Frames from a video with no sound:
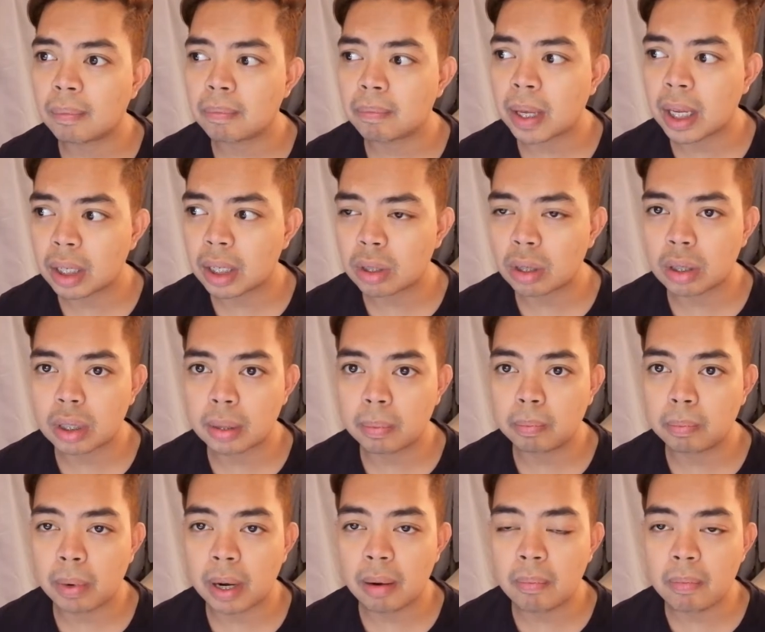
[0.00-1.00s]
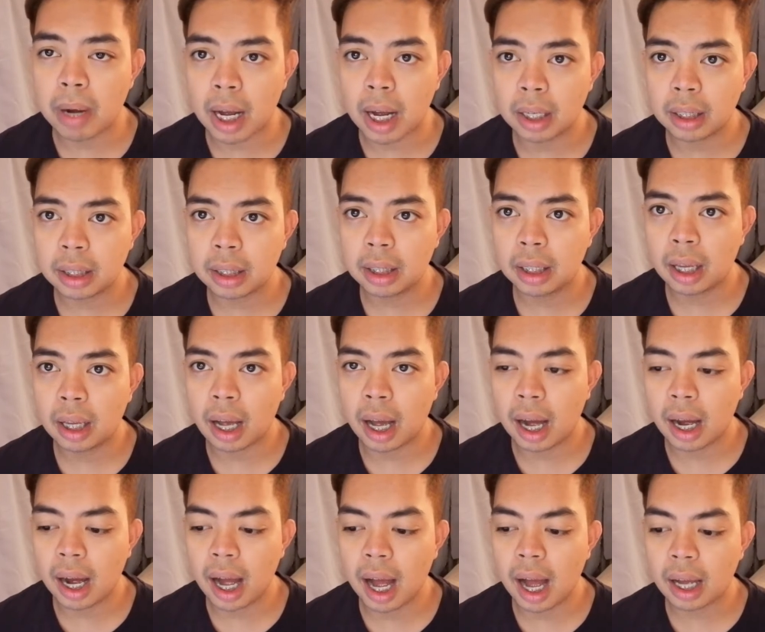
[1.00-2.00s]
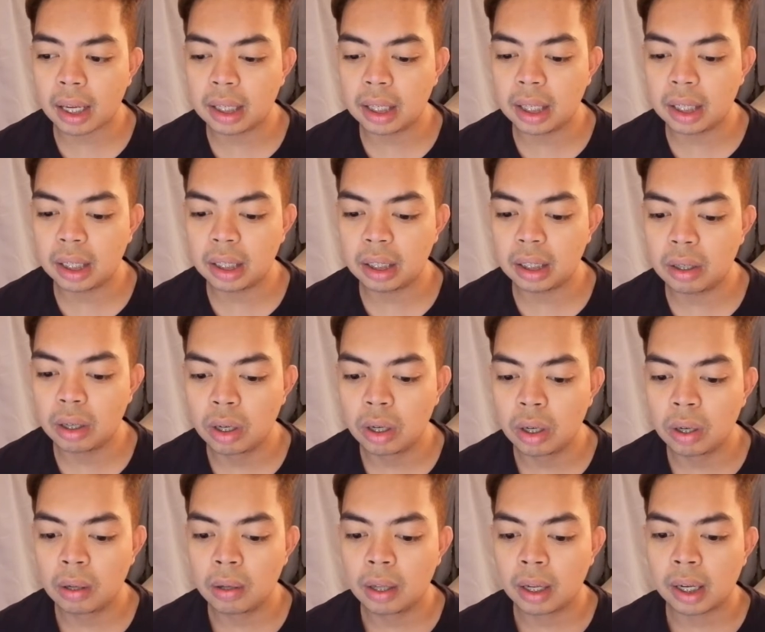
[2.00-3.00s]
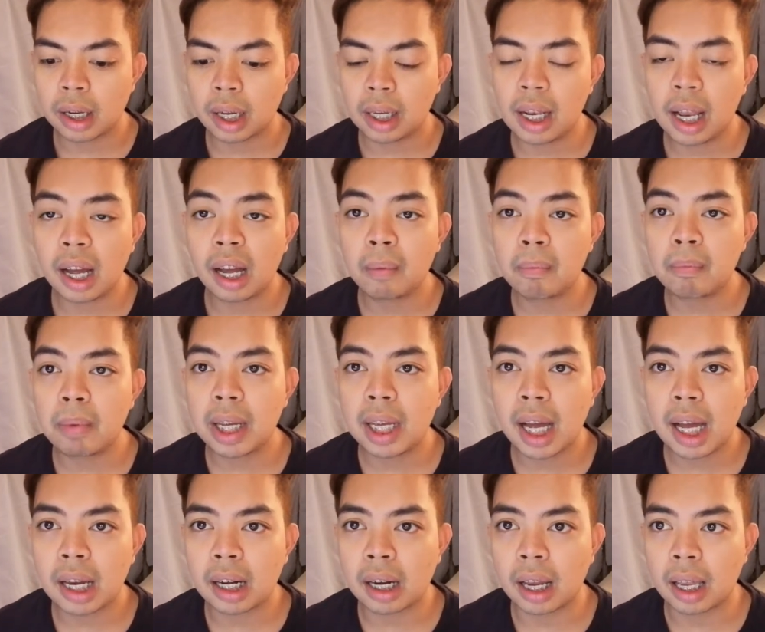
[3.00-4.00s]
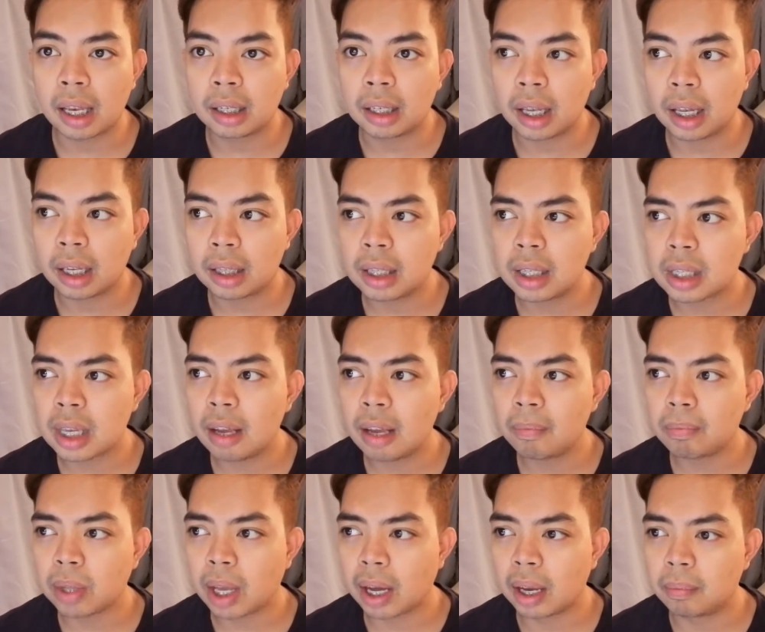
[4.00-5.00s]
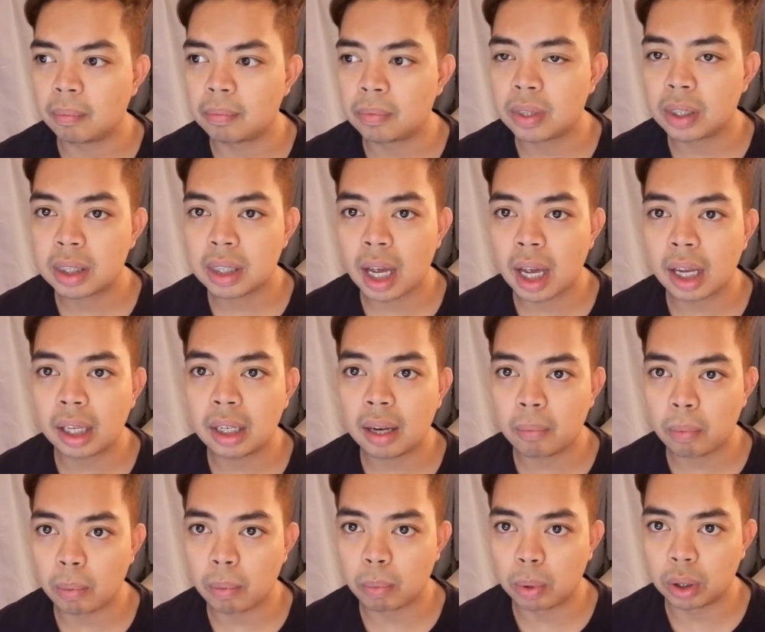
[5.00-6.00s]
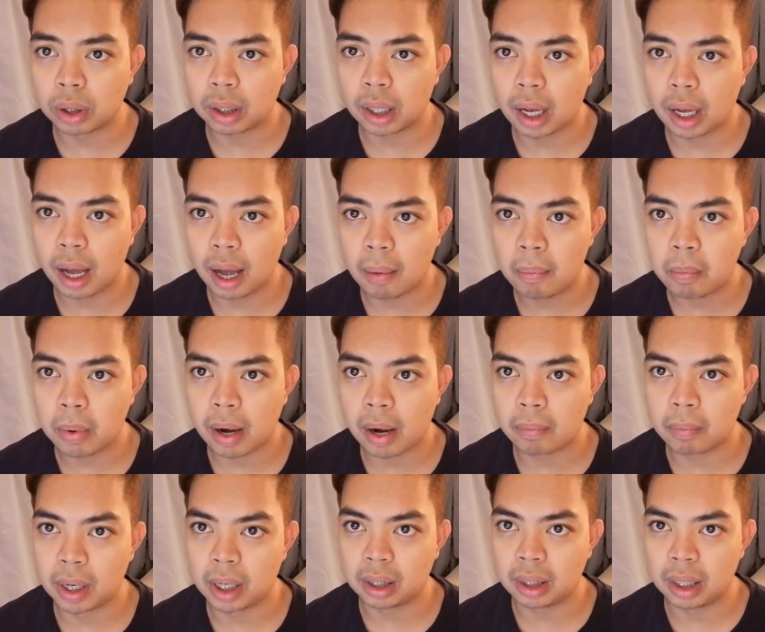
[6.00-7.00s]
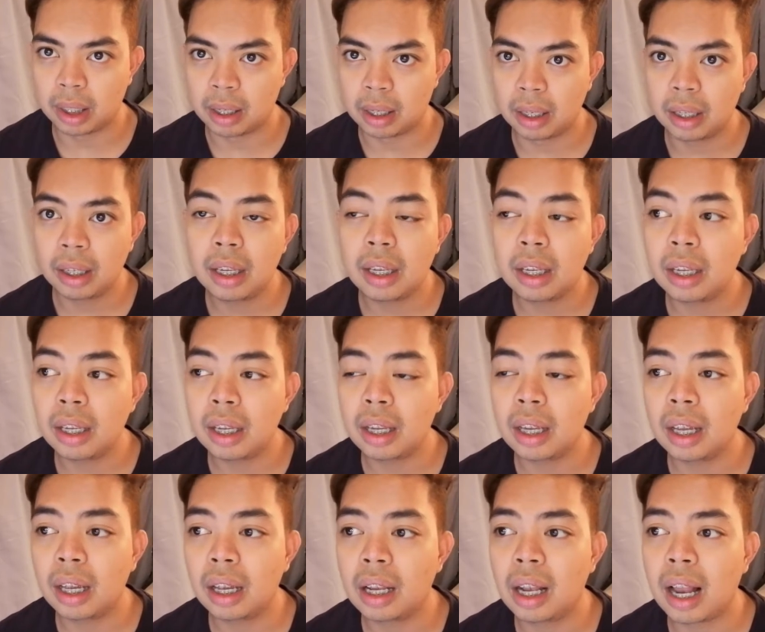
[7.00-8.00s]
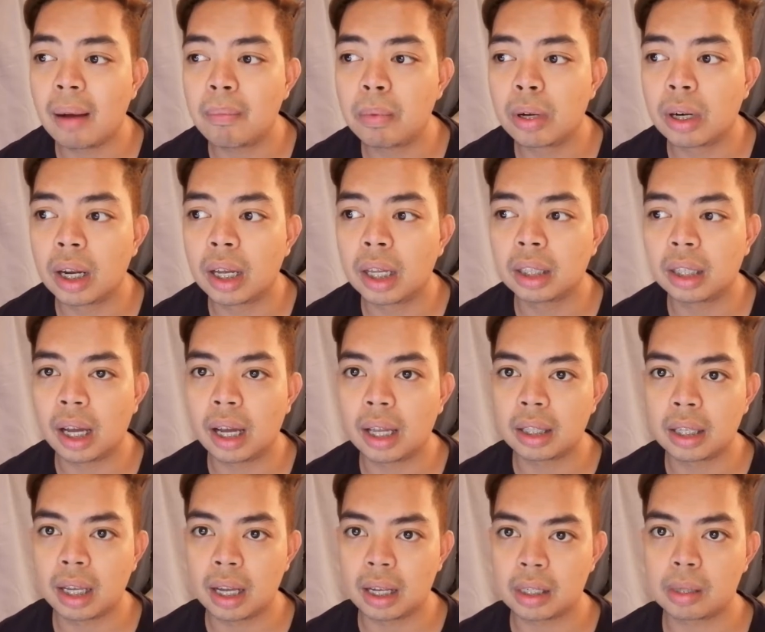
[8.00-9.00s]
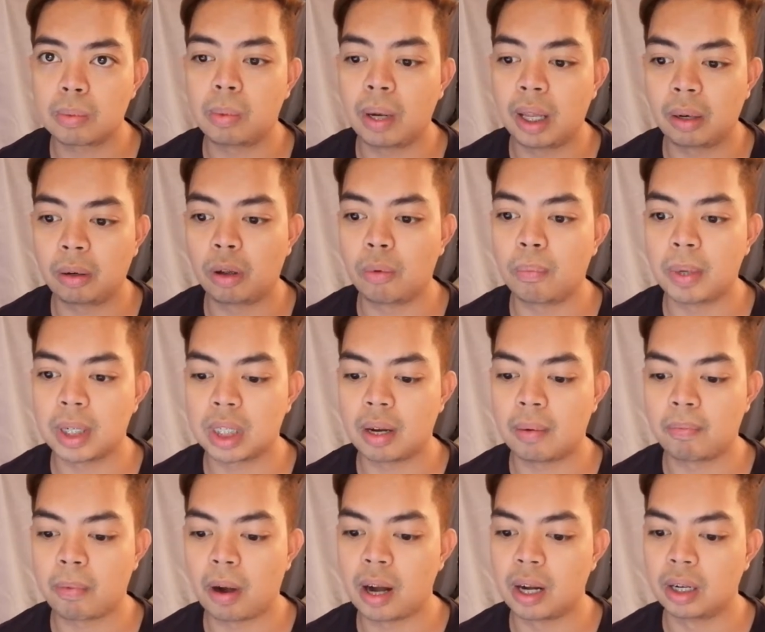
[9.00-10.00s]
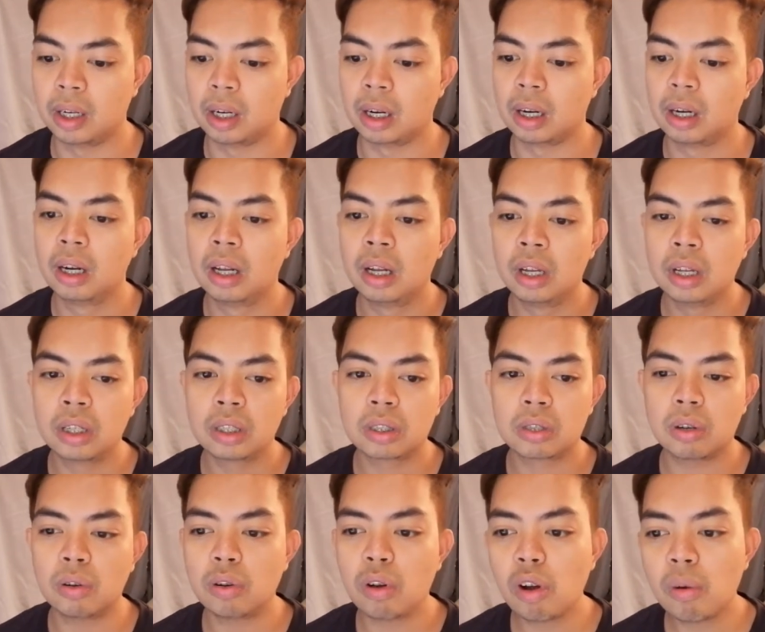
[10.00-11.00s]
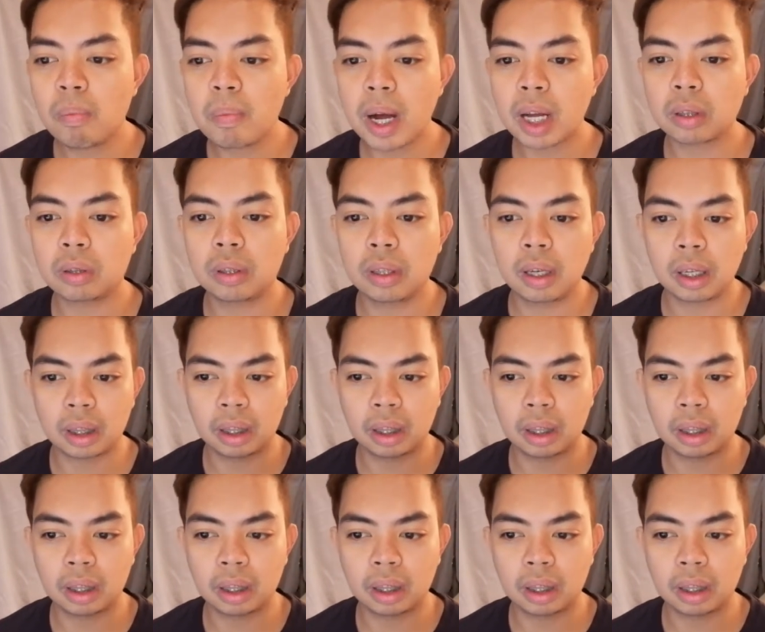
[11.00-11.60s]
pesos per month ang aking kailangan bayaran at the same time sa akin napupunta ang property. I-elaborate at i-explain ko pa siya further. So go back to the